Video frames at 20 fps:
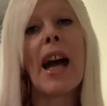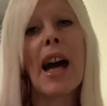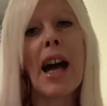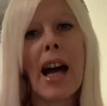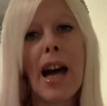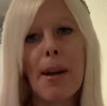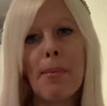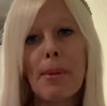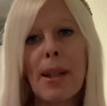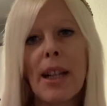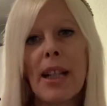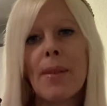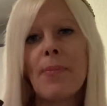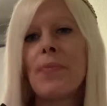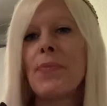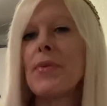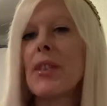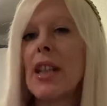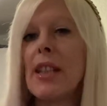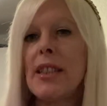aber
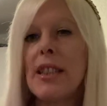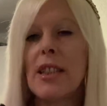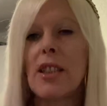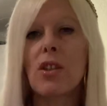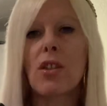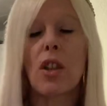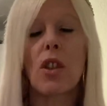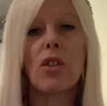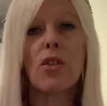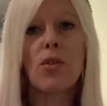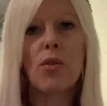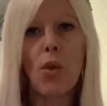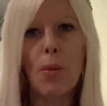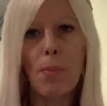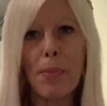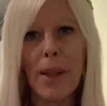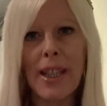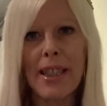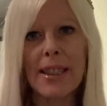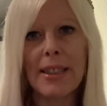nicht so
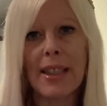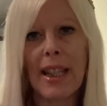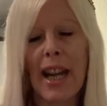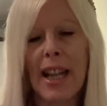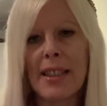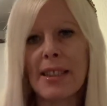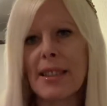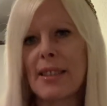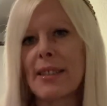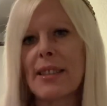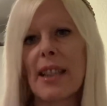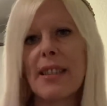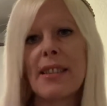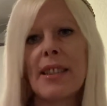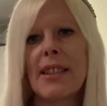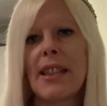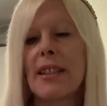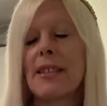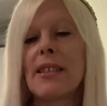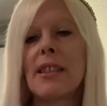penetrantes, dass
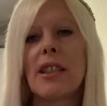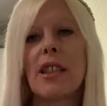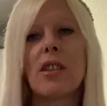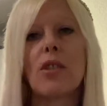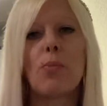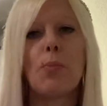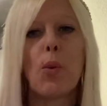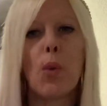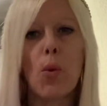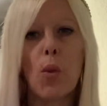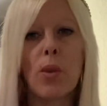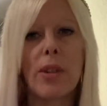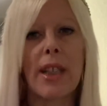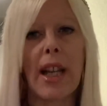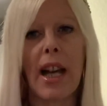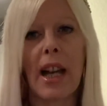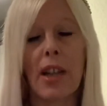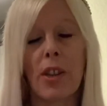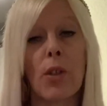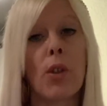ihr das nicht ins Büro
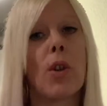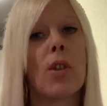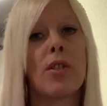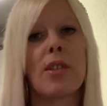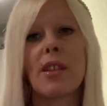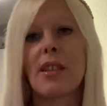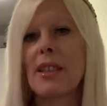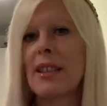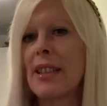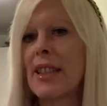tragen könntet.